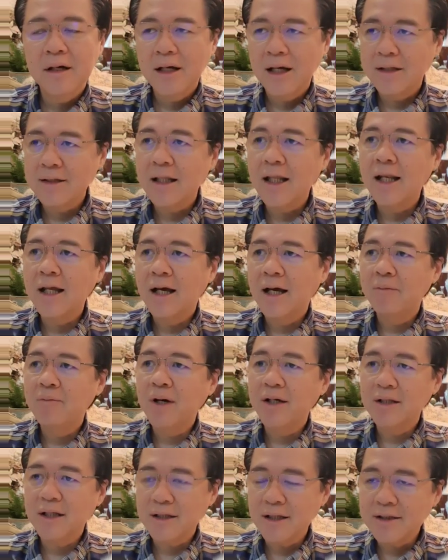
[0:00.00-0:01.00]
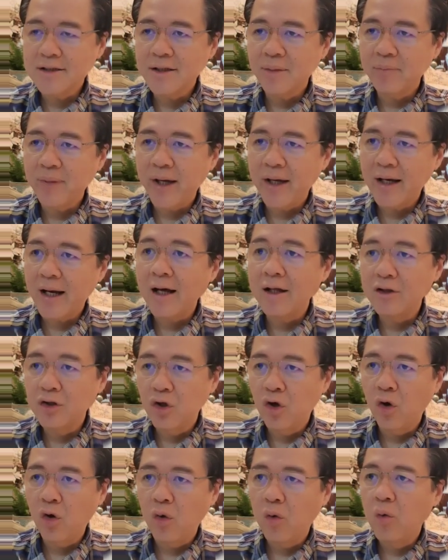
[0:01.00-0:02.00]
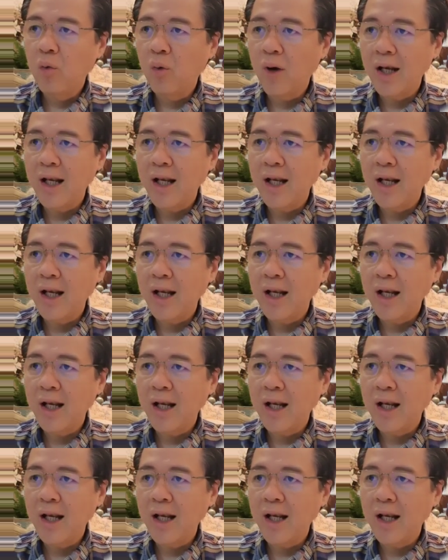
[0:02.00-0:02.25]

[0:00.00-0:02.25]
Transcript: Kaya talaga, pagdating sa pera, no,